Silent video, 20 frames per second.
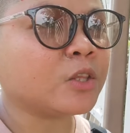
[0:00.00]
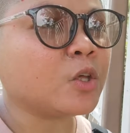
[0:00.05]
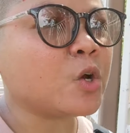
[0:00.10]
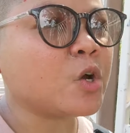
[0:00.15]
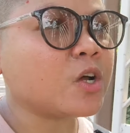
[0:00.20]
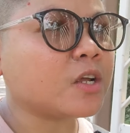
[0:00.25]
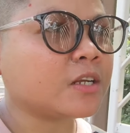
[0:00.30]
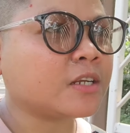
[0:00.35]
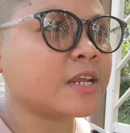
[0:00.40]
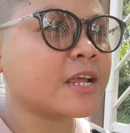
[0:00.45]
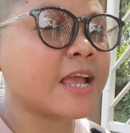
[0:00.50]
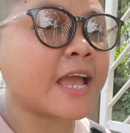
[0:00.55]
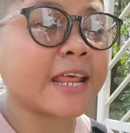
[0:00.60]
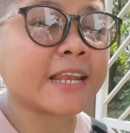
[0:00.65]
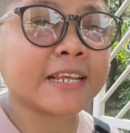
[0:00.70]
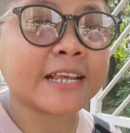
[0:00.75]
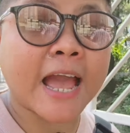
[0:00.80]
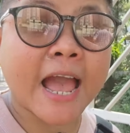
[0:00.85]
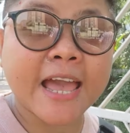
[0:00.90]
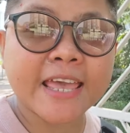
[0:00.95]
itu dengan
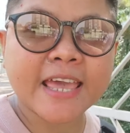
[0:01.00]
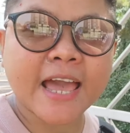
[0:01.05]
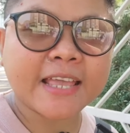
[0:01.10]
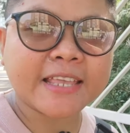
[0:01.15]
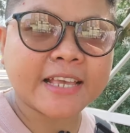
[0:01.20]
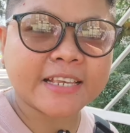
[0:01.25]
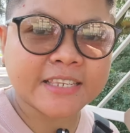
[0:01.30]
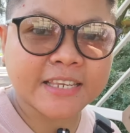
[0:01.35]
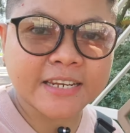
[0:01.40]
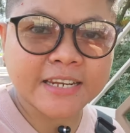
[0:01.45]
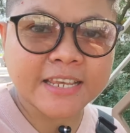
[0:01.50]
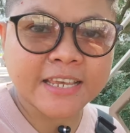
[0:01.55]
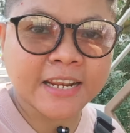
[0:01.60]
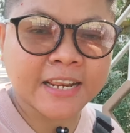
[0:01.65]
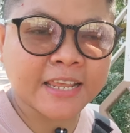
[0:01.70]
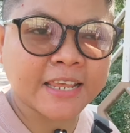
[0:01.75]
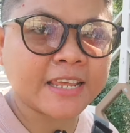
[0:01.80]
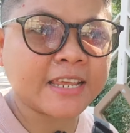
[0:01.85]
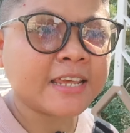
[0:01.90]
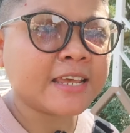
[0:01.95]
gayanya
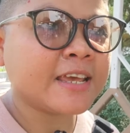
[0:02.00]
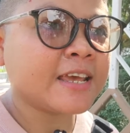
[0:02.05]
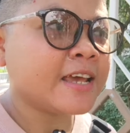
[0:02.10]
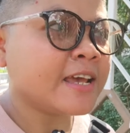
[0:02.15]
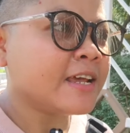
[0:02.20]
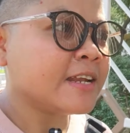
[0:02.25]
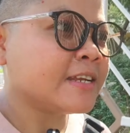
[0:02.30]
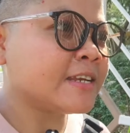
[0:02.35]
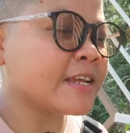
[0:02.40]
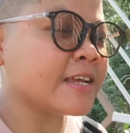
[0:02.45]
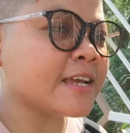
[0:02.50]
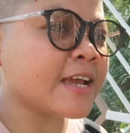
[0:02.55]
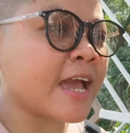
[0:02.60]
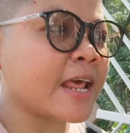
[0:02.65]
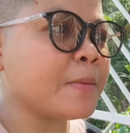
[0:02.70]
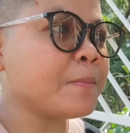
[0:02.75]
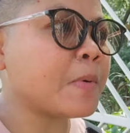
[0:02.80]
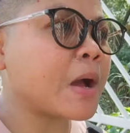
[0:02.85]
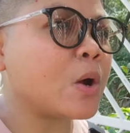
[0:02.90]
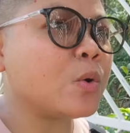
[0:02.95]
sendiri
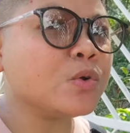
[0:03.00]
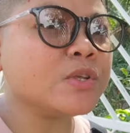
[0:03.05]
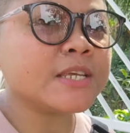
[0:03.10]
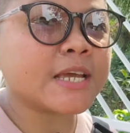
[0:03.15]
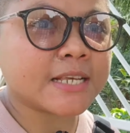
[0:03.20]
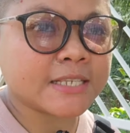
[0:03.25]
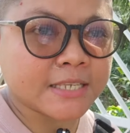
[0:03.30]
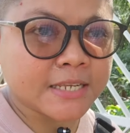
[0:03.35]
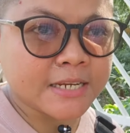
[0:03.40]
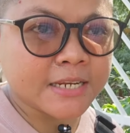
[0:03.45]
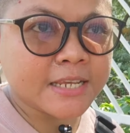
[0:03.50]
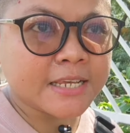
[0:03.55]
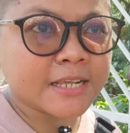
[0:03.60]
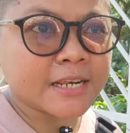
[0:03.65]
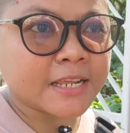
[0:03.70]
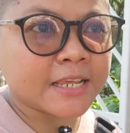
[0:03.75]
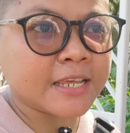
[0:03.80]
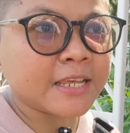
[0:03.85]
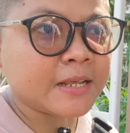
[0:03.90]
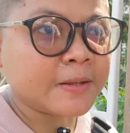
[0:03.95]
dengan maunya
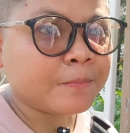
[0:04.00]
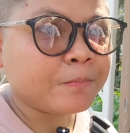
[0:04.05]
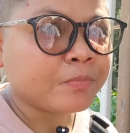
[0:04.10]
sendiri